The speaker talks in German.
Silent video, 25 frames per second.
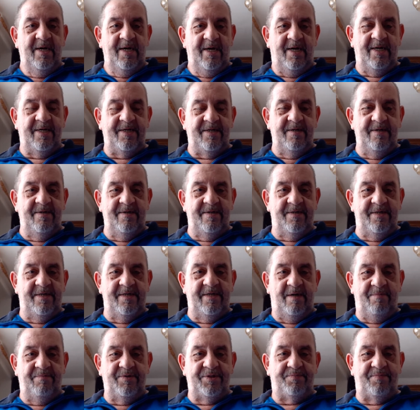hatten,
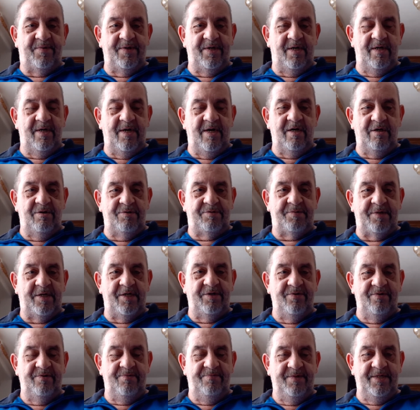dann habe ich bei der
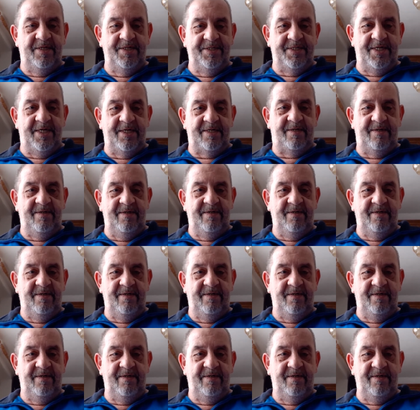Lagebesprechung immer gesagt,